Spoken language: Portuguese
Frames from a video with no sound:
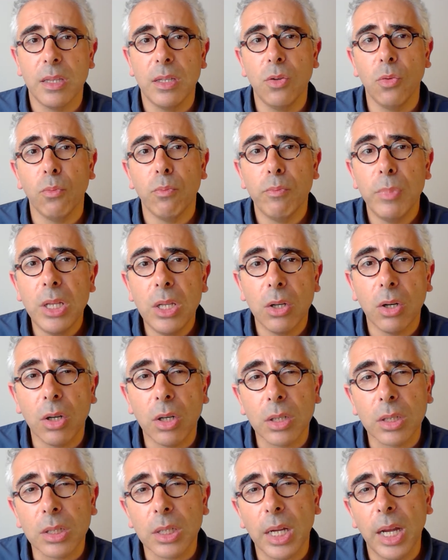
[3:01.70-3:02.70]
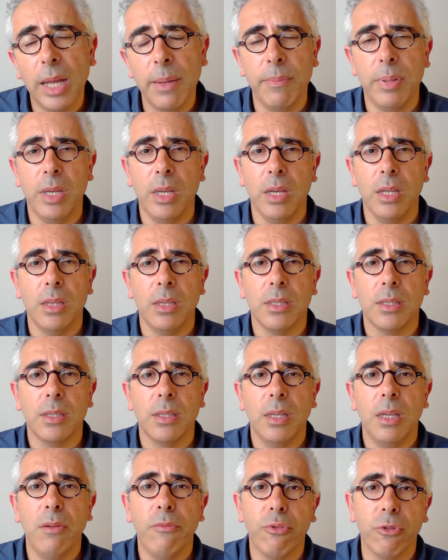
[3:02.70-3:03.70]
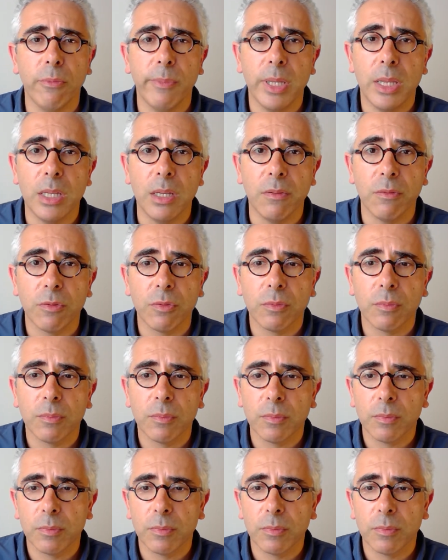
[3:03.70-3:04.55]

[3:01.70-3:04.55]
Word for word: de um melhor ambiente informativo.